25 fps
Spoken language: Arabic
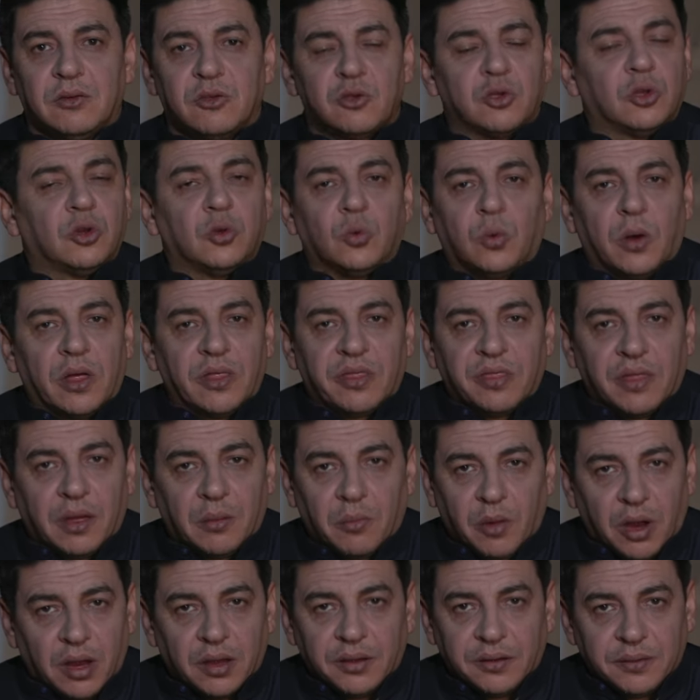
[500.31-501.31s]
شنو
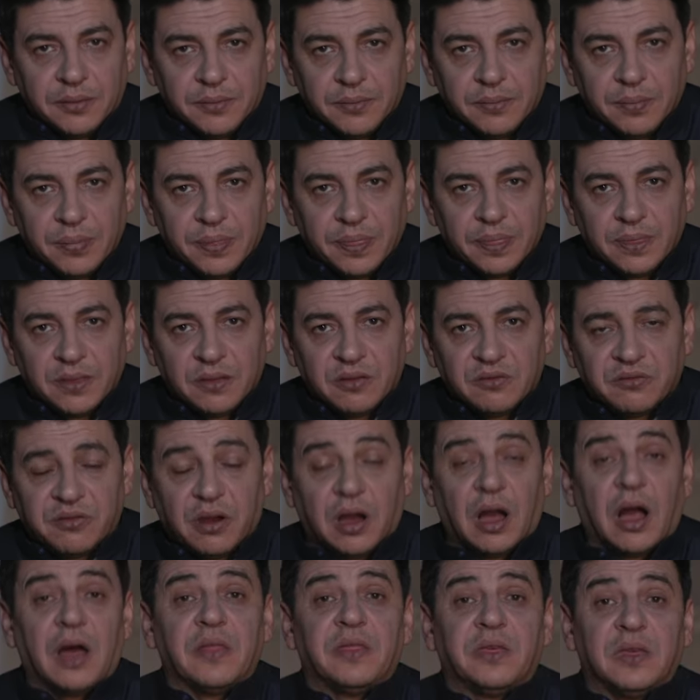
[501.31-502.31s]
الضمان
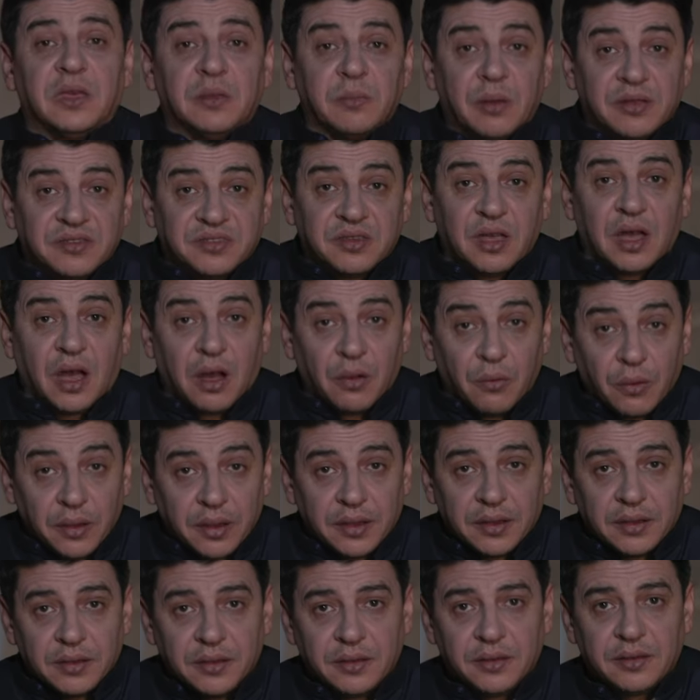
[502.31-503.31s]
فهذه
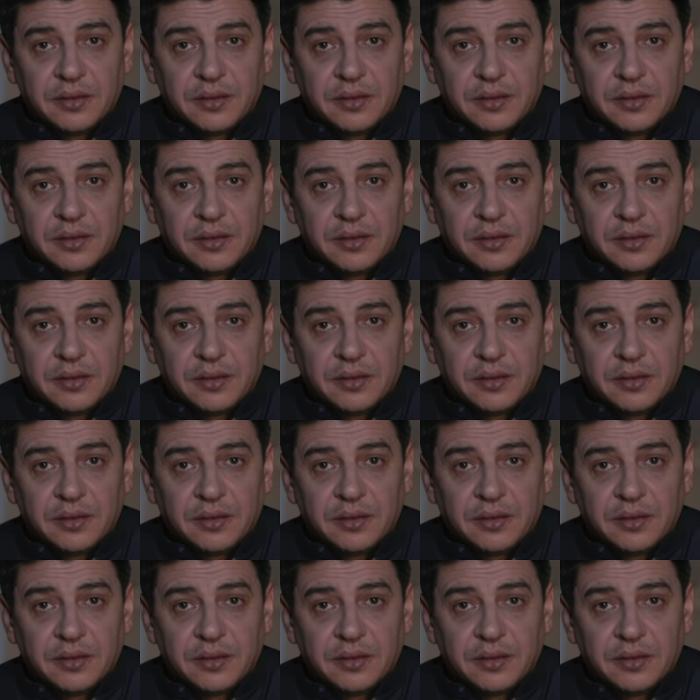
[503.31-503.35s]
مساوئ